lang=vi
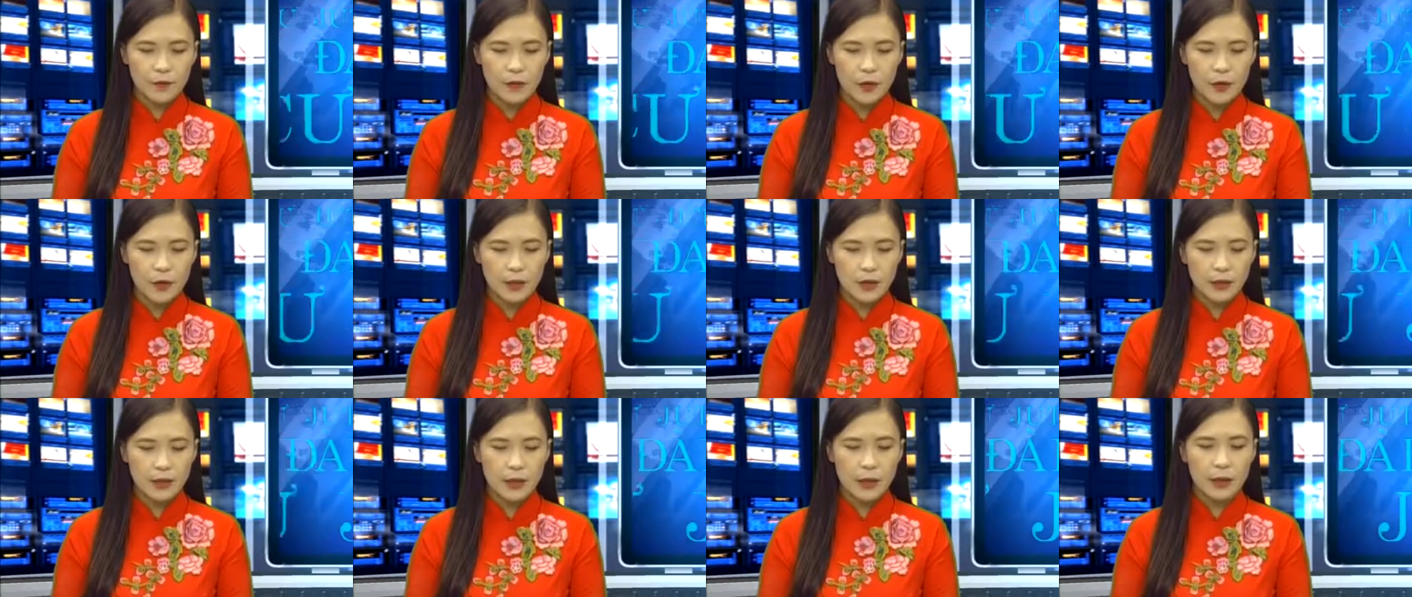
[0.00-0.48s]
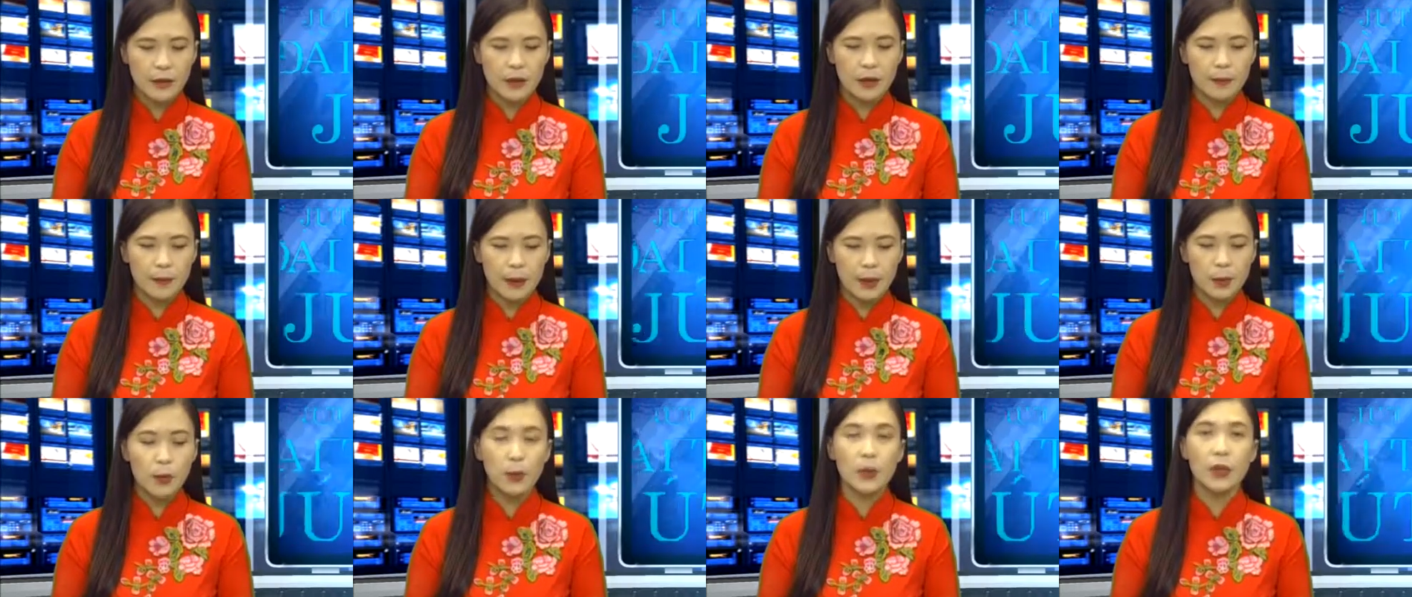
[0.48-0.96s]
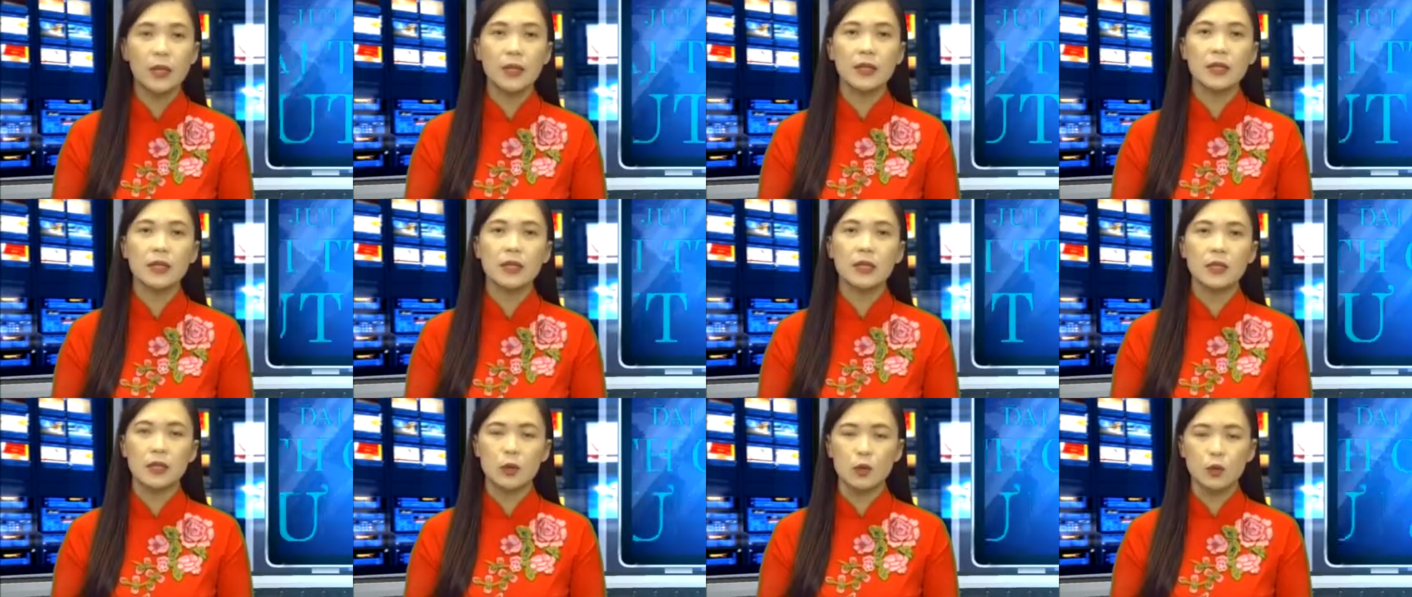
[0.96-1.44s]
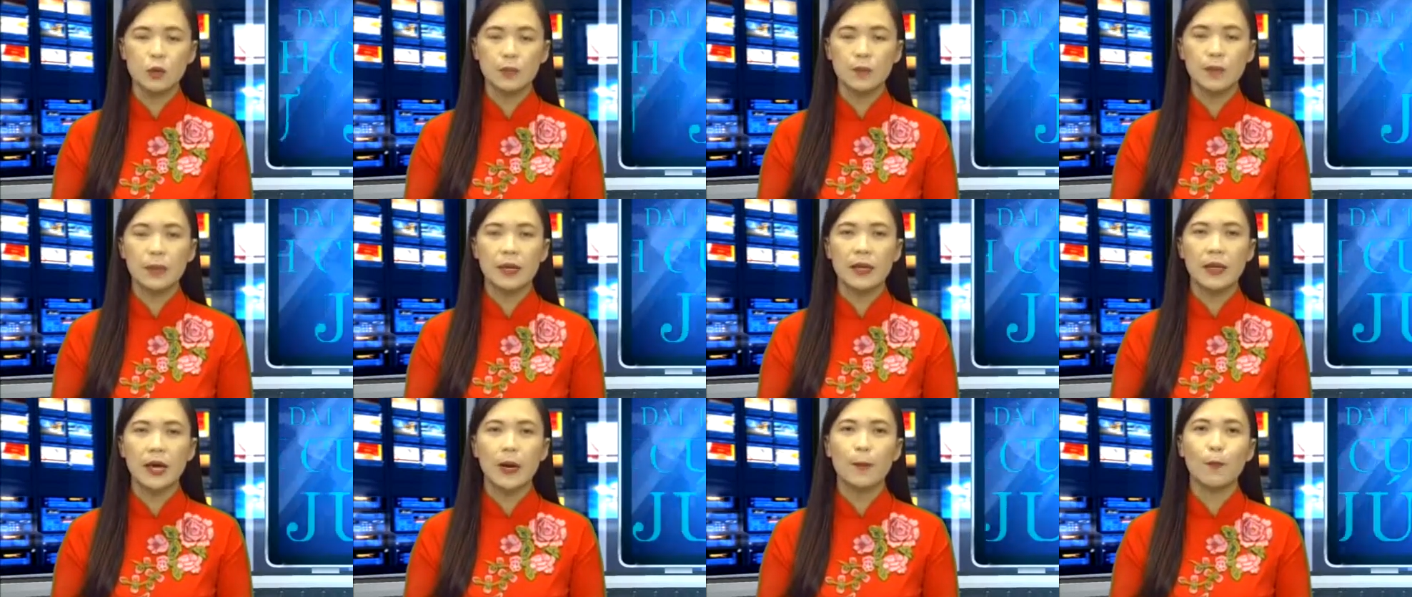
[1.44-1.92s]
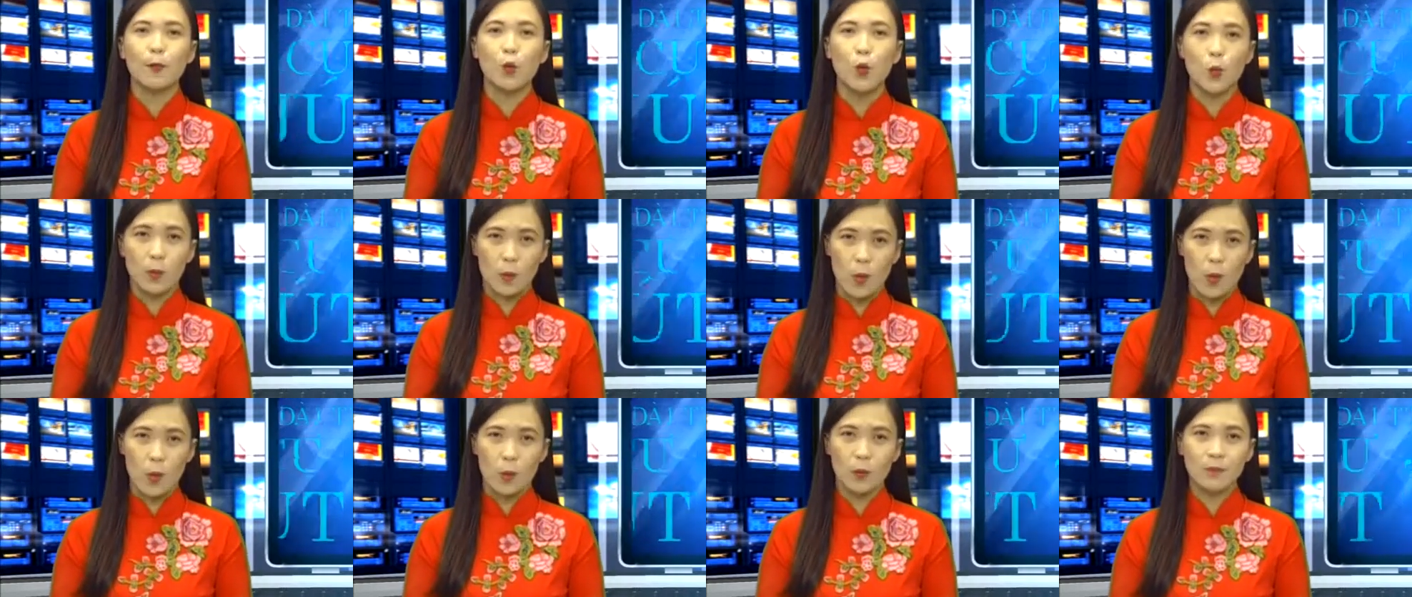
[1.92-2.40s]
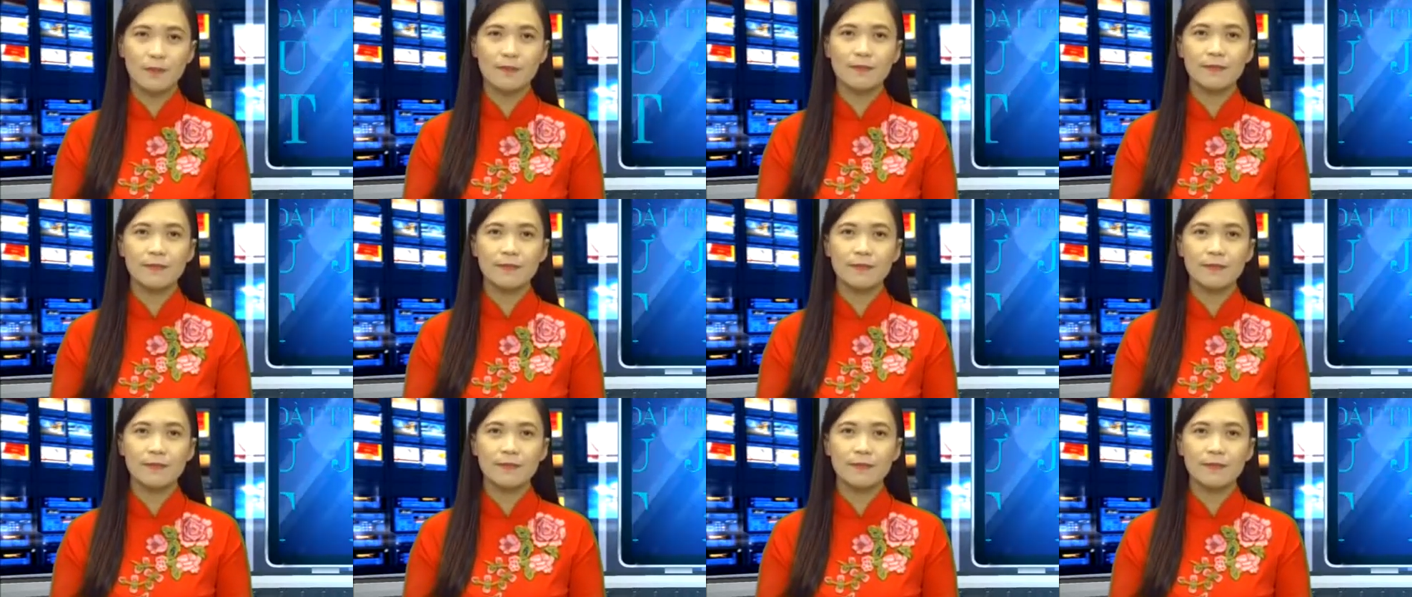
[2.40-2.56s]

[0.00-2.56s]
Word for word: phương trên địa bàn huyện Chư Sút bị ngập cục bộ.